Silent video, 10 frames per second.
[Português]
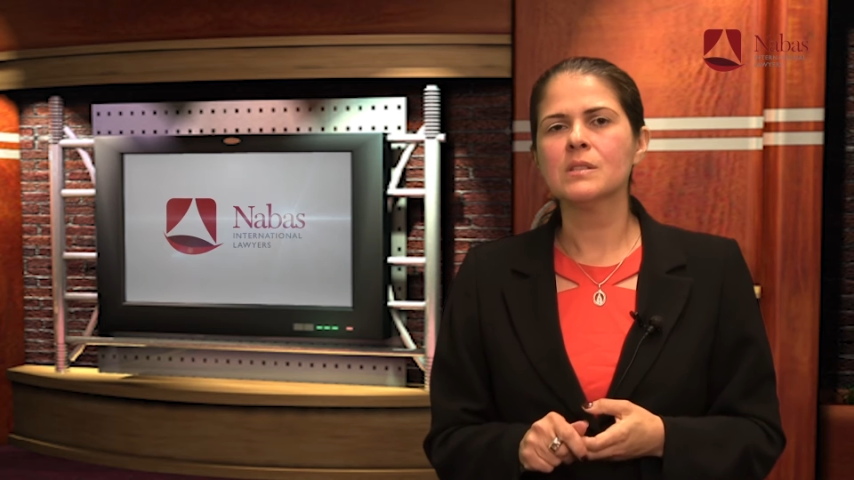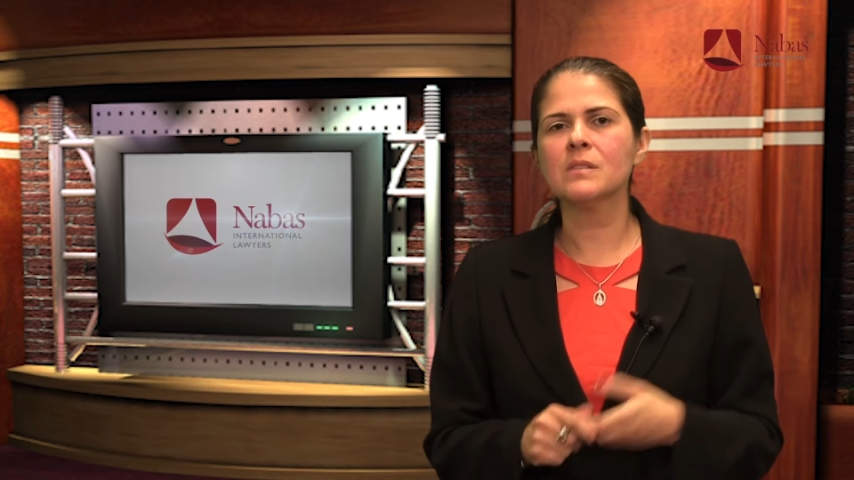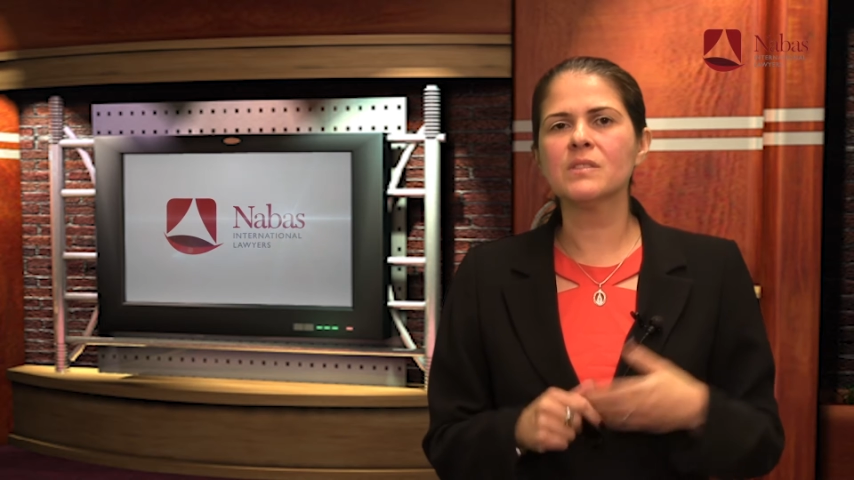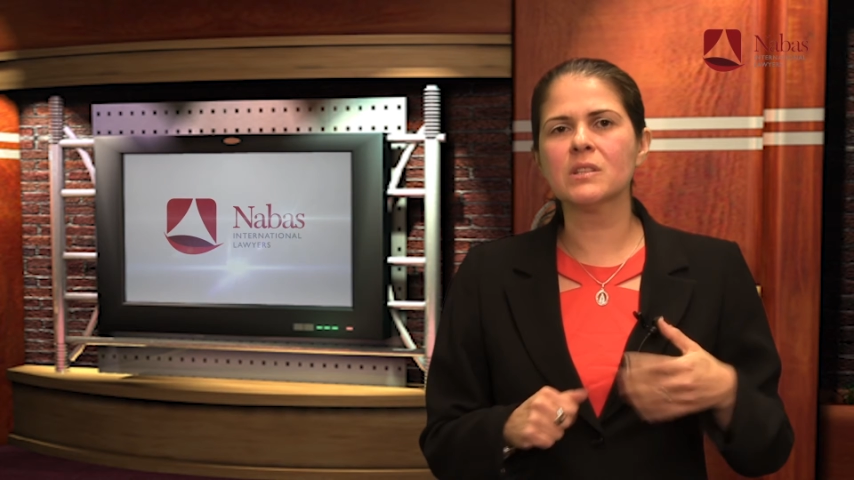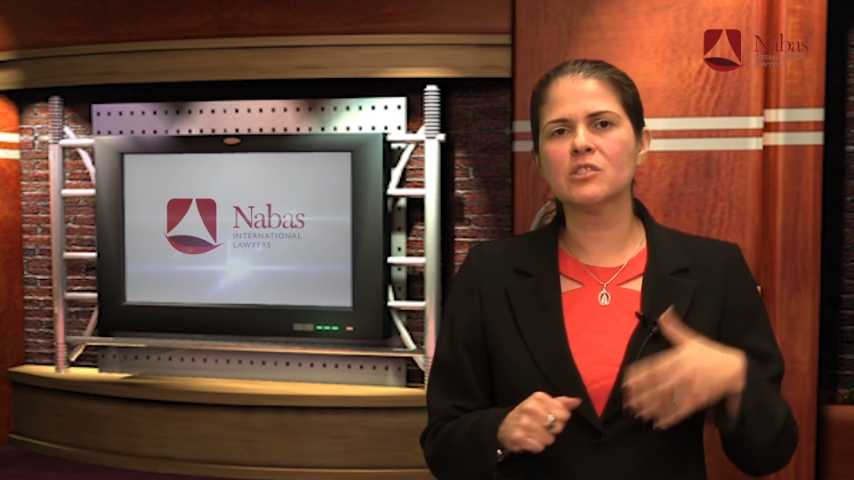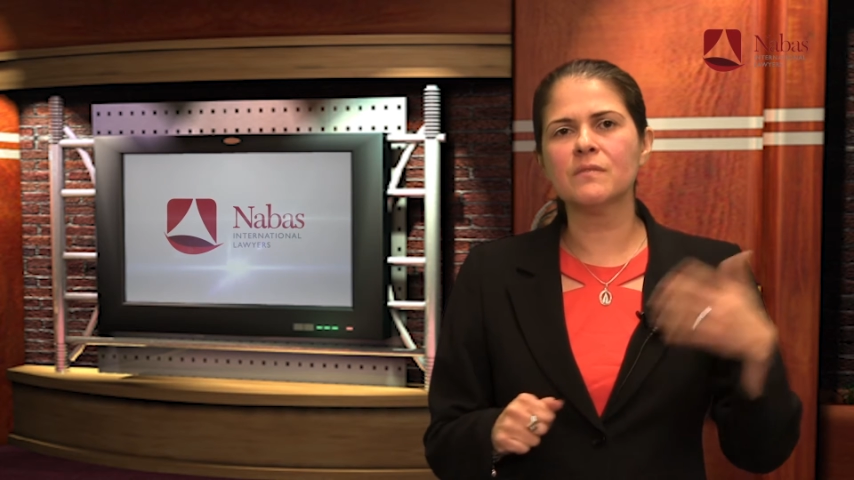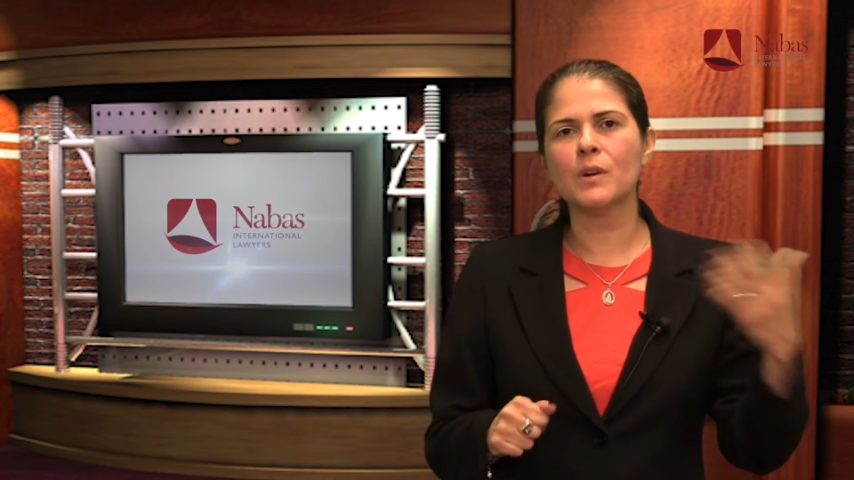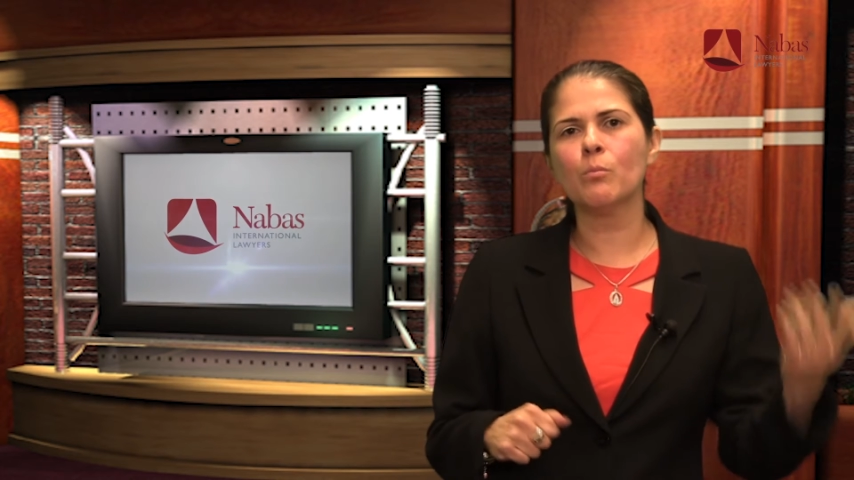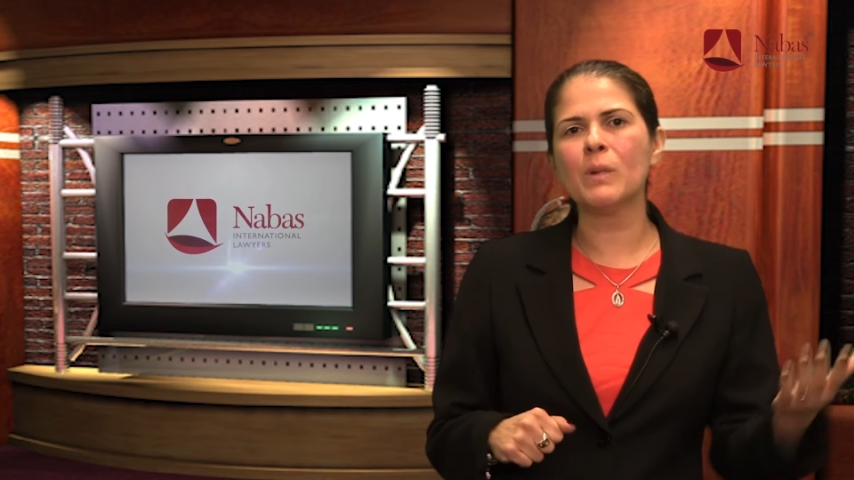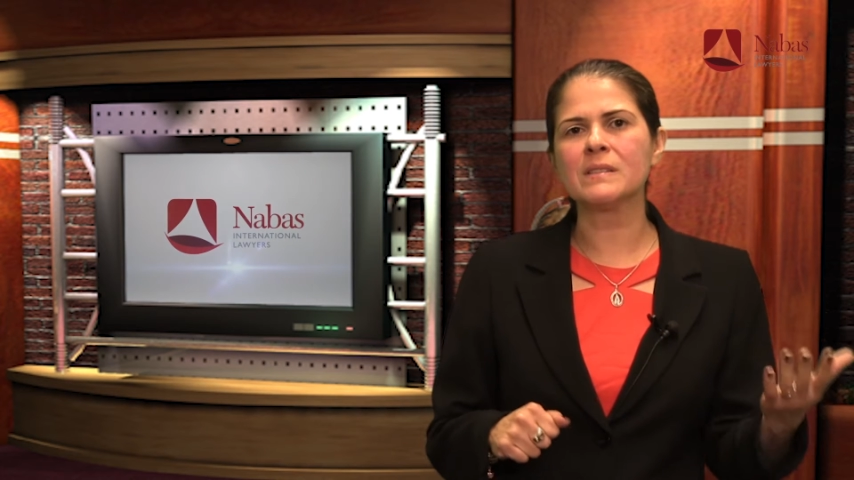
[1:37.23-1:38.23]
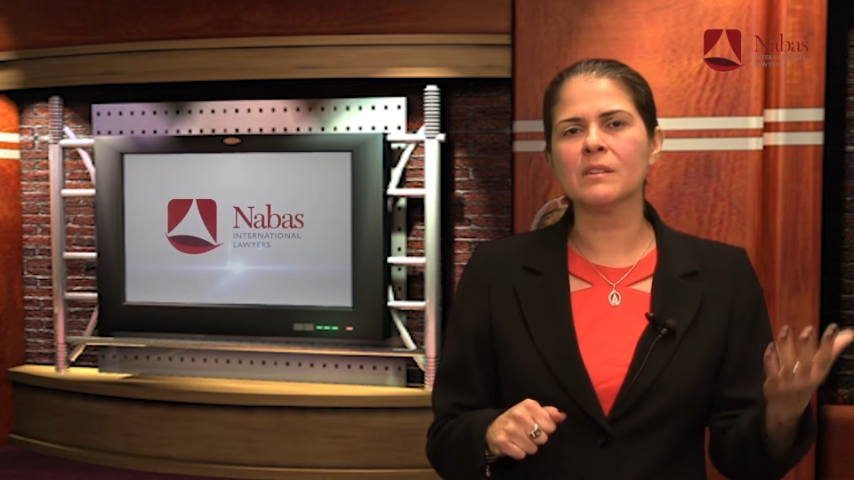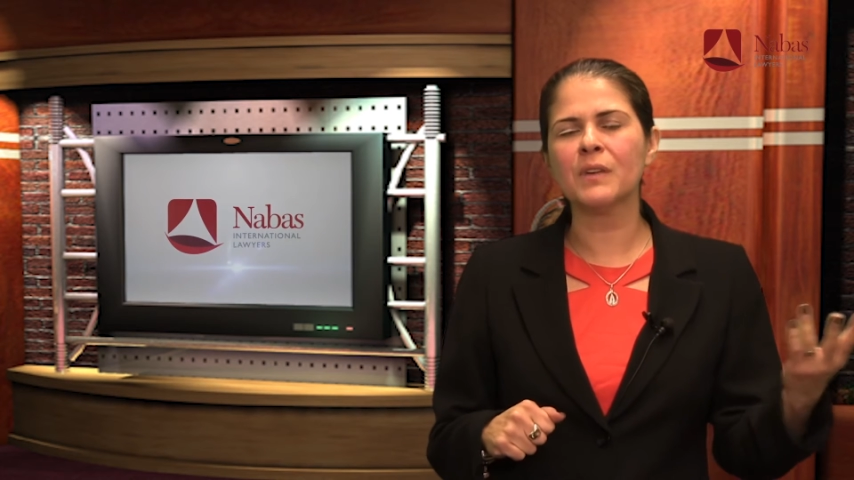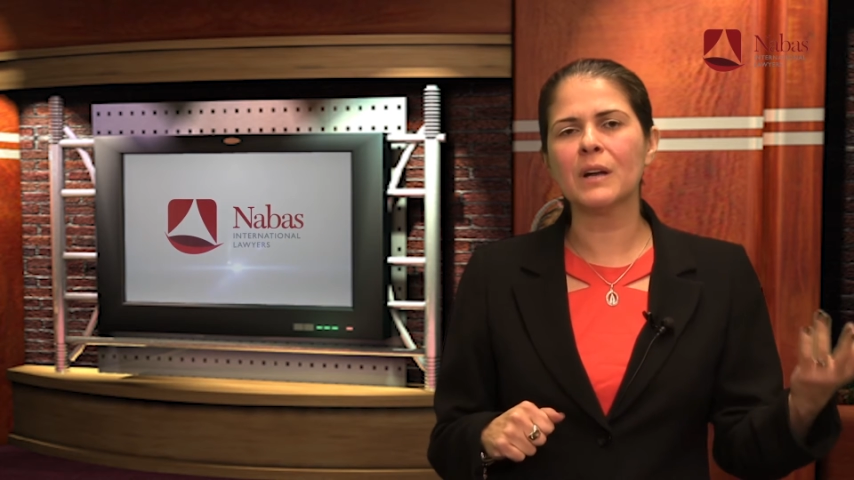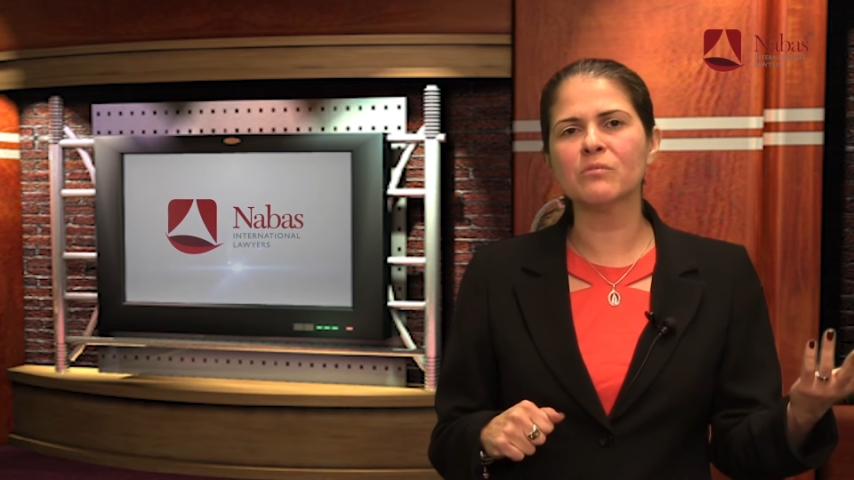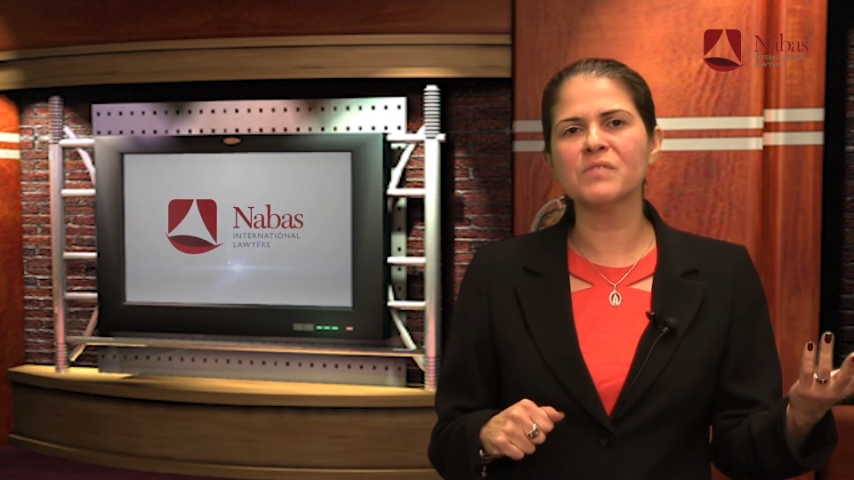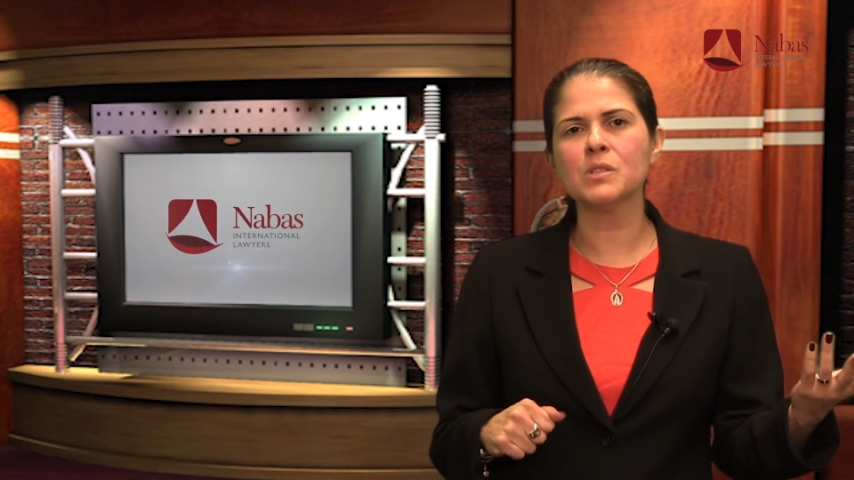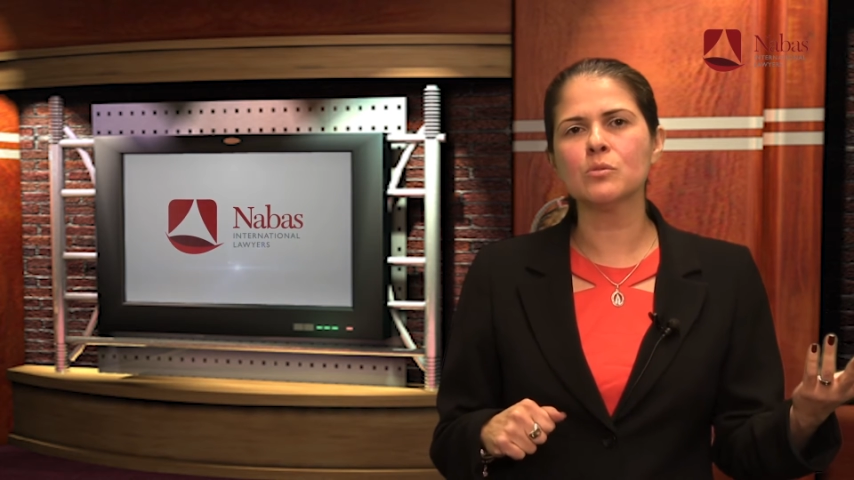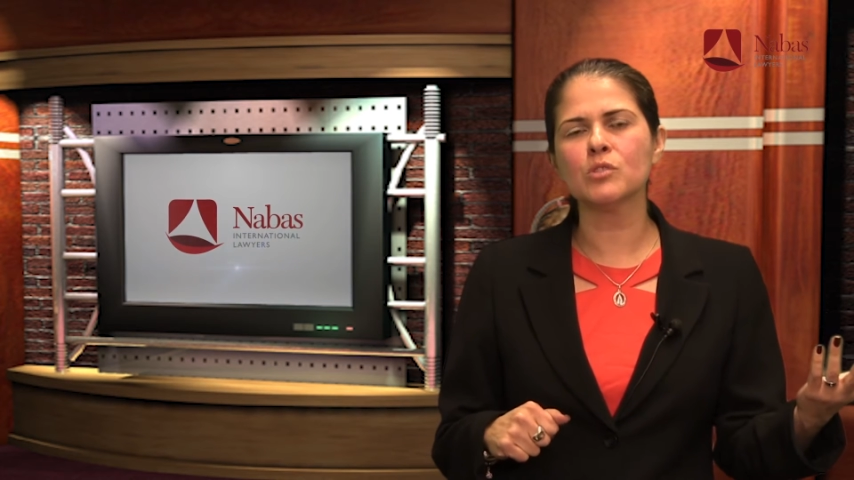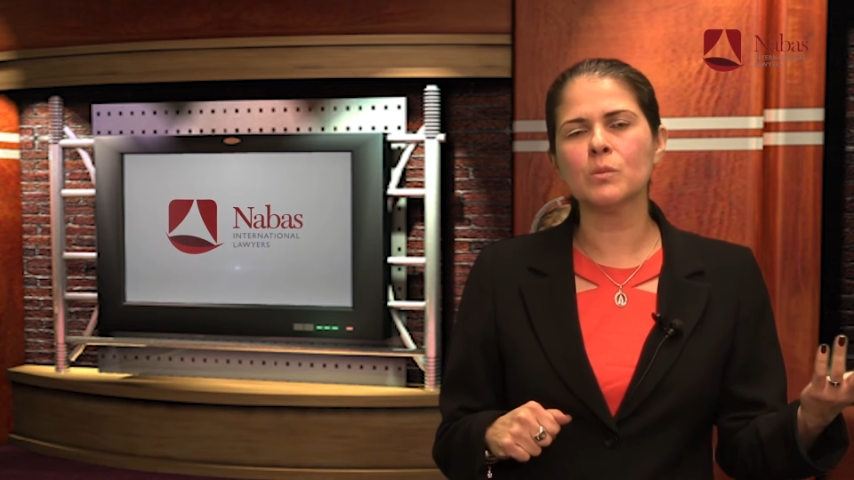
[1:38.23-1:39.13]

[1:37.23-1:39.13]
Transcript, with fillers: Se você tiver um, fala um visto